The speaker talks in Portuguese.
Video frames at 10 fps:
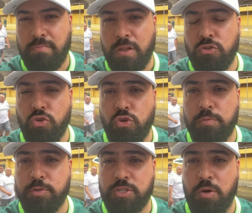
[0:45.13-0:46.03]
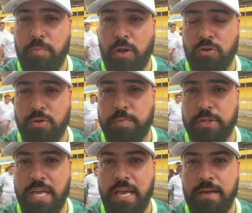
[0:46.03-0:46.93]
no grupo São Paulo, grupo
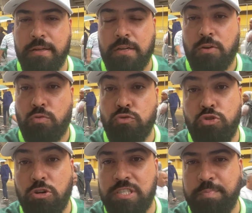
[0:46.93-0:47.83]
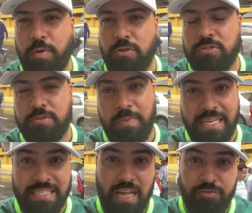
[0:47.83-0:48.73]
D, com 12 pontos,
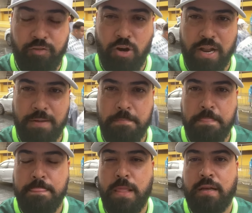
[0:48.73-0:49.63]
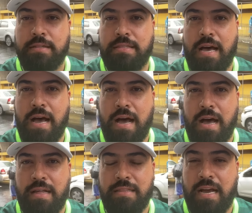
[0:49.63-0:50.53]
mas está fora
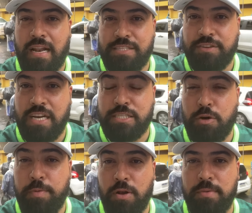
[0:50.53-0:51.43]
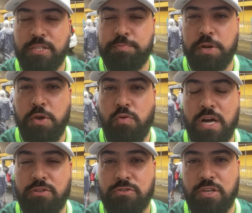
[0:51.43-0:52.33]
da, da classificação, pelo menos por
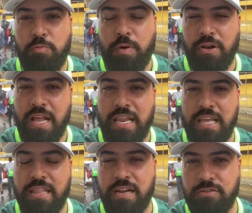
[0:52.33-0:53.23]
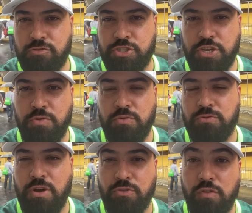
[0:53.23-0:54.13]
enquanto. O São Paulo é líder, o
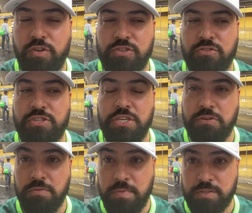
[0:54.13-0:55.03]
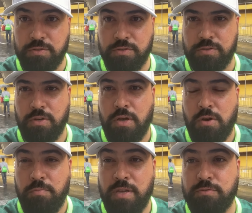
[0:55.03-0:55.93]
segundo é o Novo Horizontino, com o mesmo,
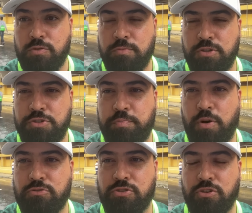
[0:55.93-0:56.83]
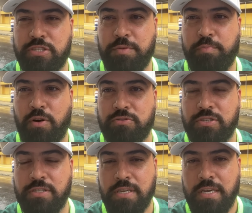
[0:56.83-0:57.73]
mesmo número de pontos, 12 pontos,
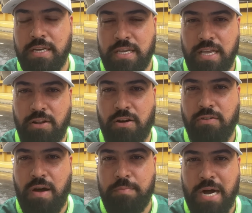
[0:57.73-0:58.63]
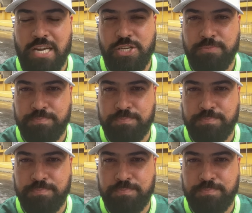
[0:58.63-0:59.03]
e logo abaixo